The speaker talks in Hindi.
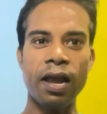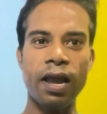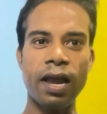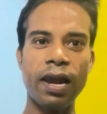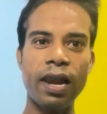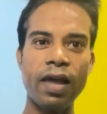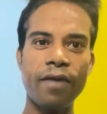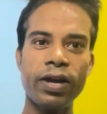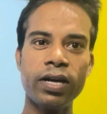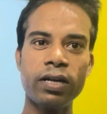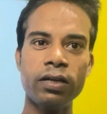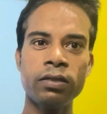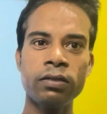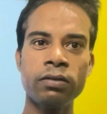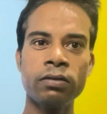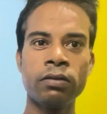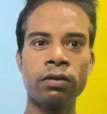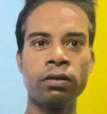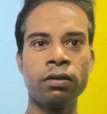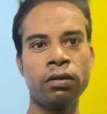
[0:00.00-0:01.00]
इलेवन
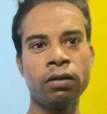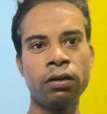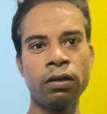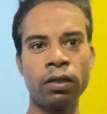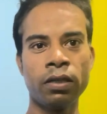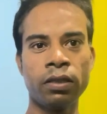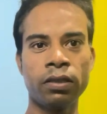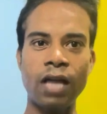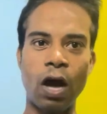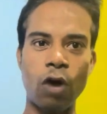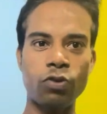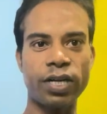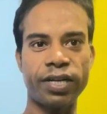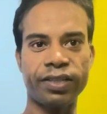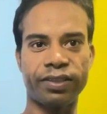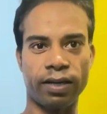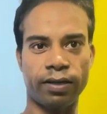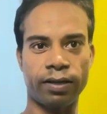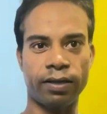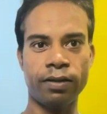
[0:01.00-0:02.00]
थाउजेंड
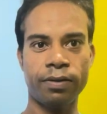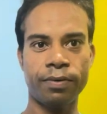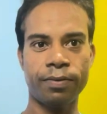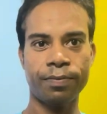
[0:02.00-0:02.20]
तक